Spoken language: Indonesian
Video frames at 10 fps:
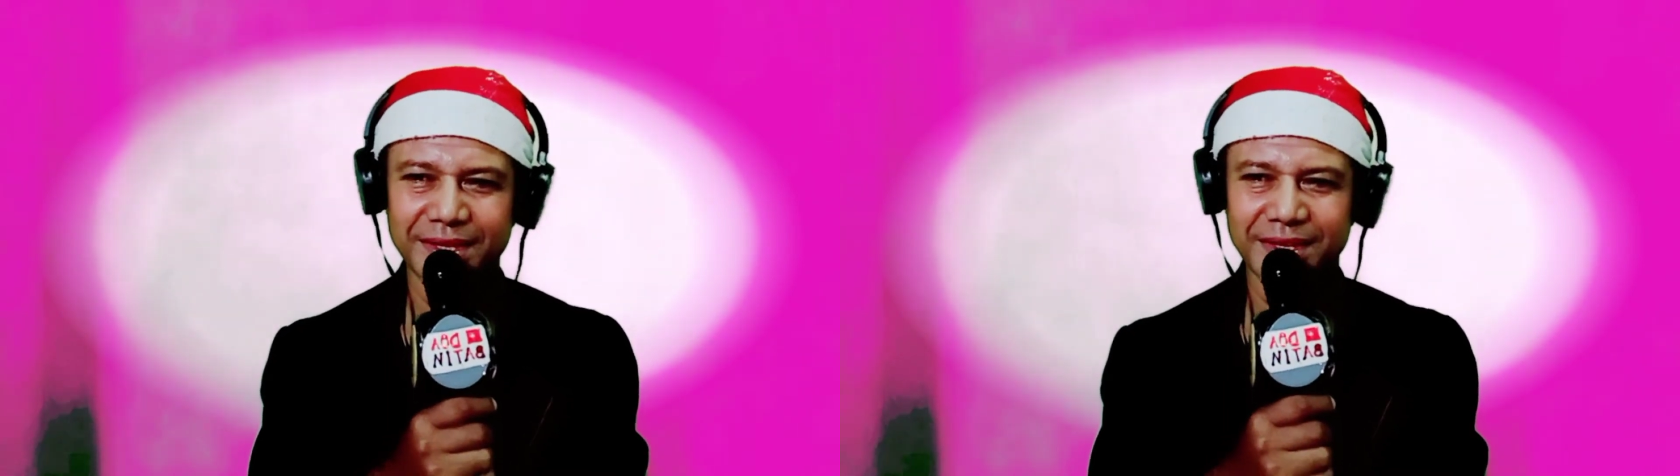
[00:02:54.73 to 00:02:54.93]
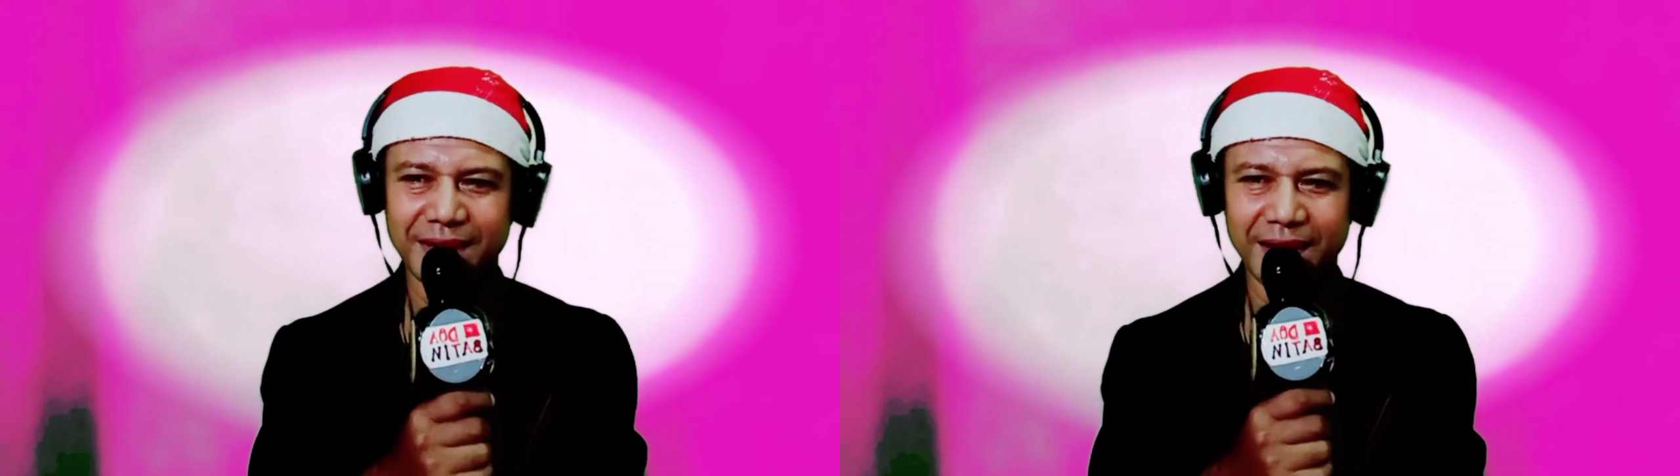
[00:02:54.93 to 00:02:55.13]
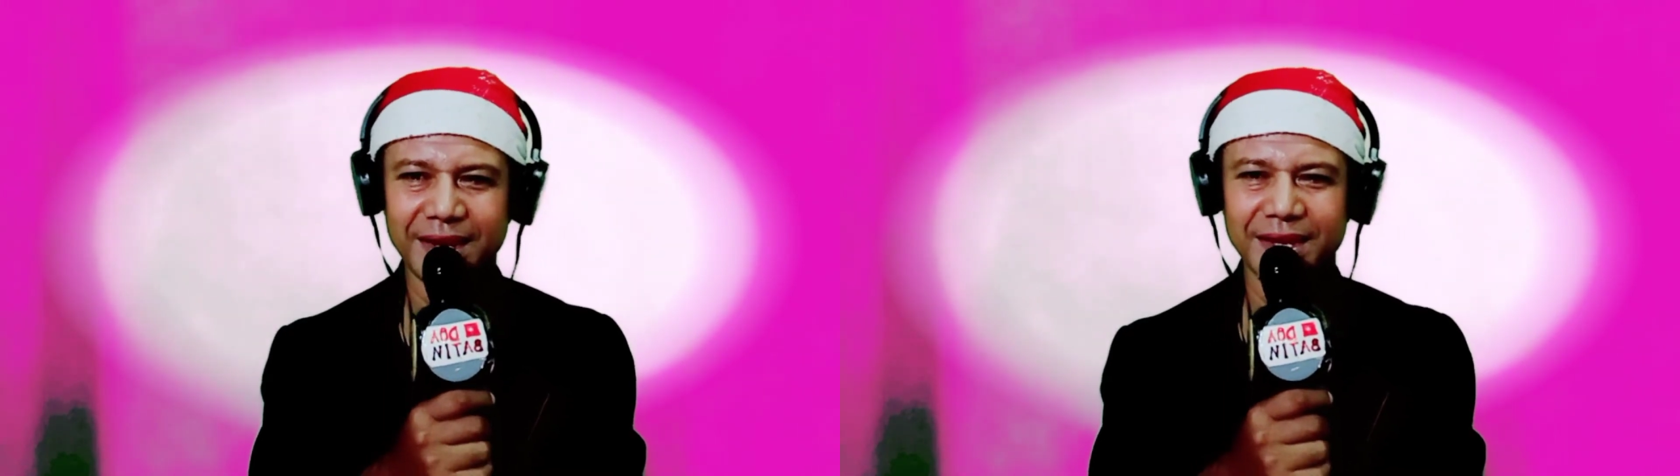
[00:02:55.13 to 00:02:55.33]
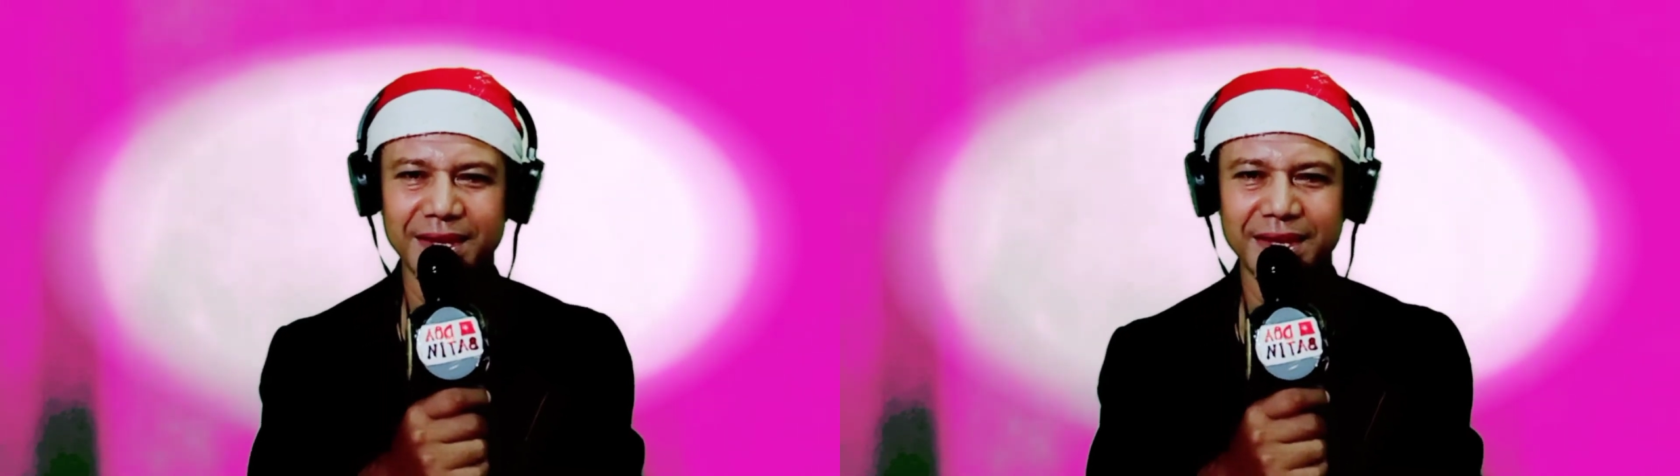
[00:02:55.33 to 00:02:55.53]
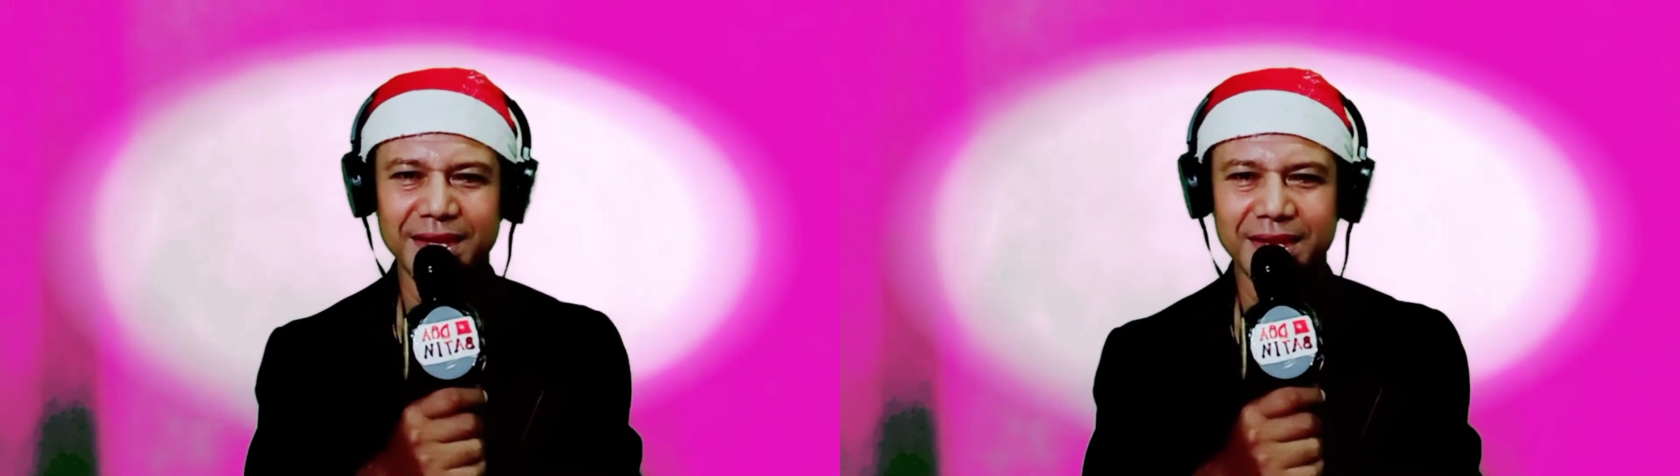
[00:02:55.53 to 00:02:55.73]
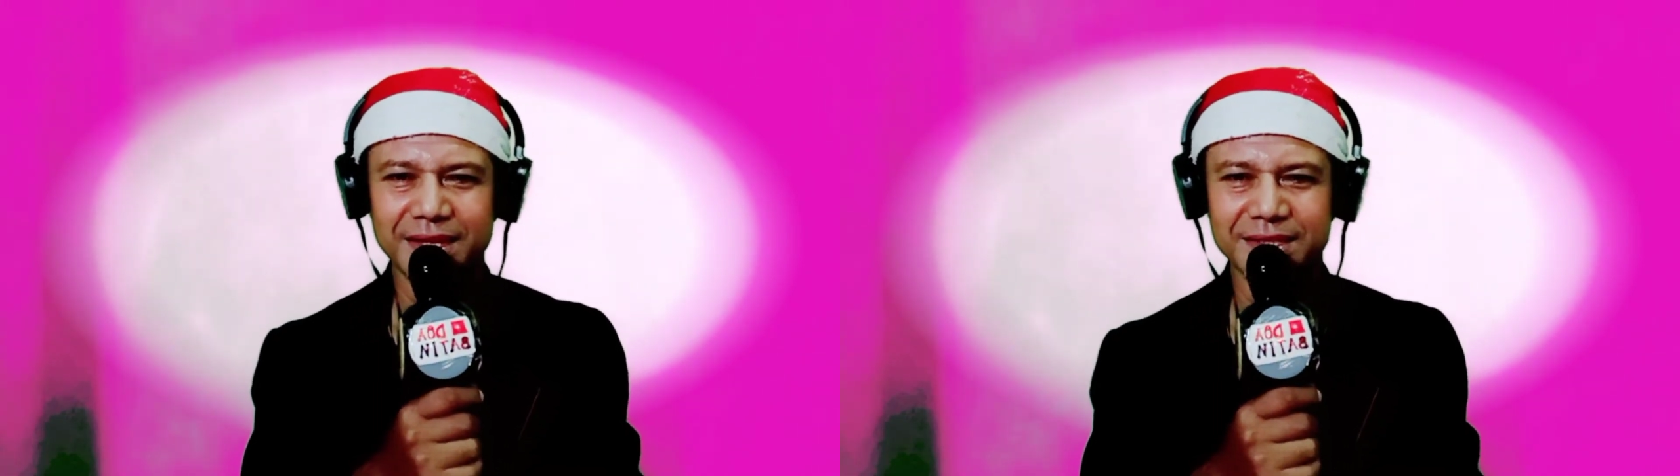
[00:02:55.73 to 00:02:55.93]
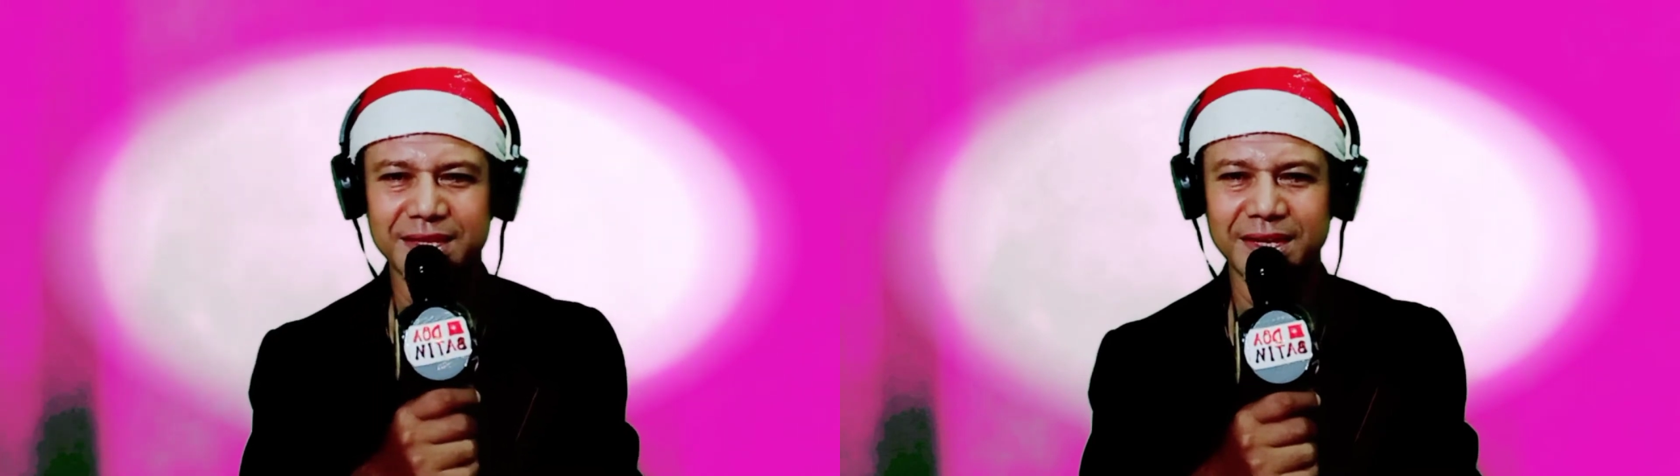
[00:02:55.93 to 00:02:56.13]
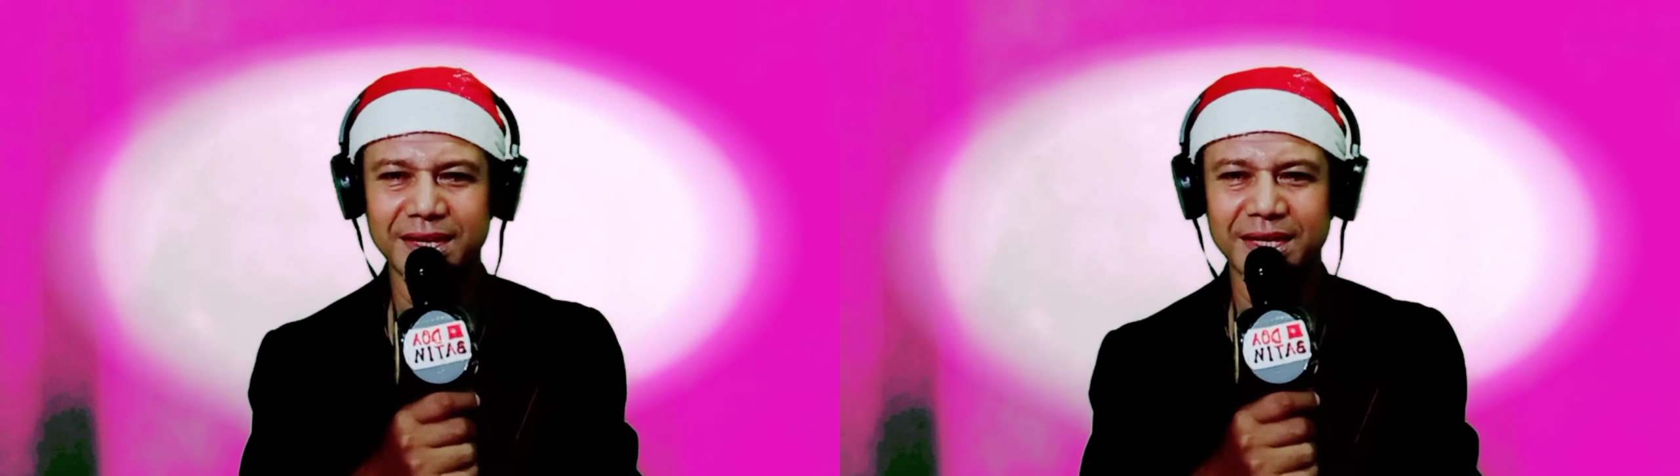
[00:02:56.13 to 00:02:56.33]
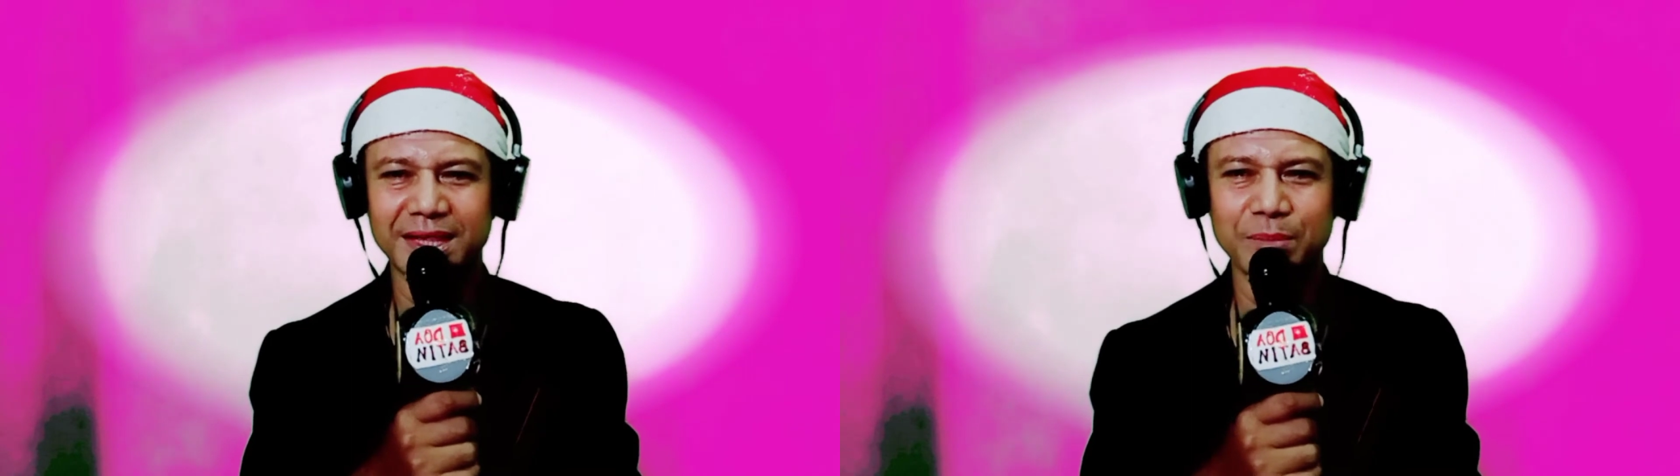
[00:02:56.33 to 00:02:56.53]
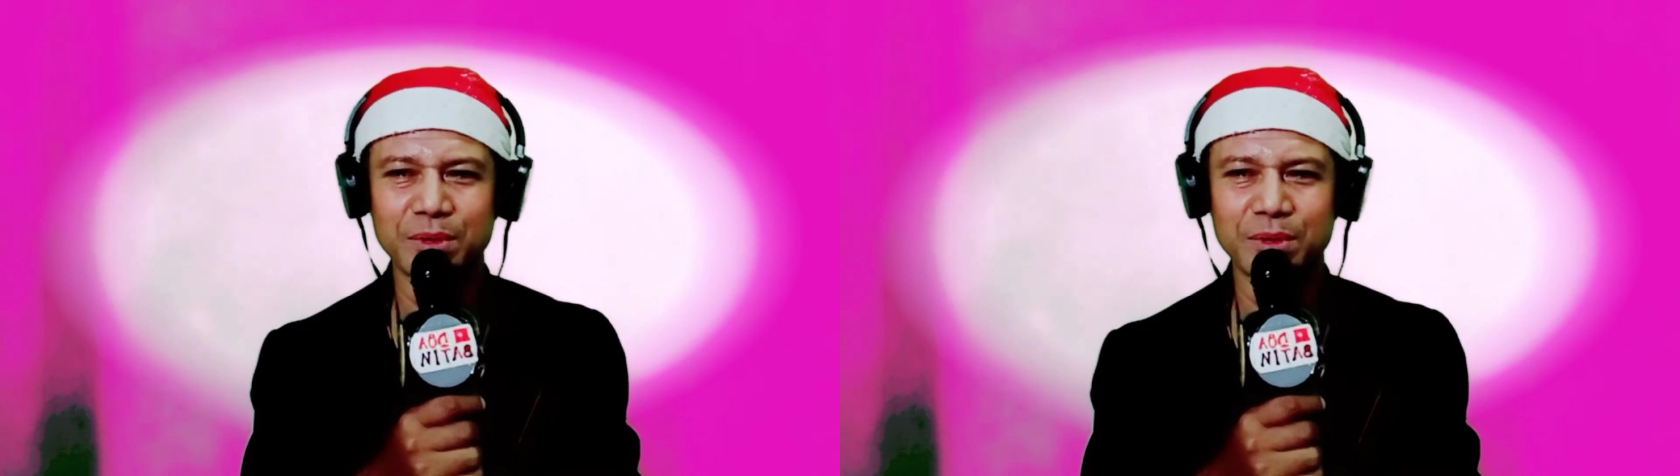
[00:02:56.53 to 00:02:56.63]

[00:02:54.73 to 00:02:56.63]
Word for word: Ya. Jadi kita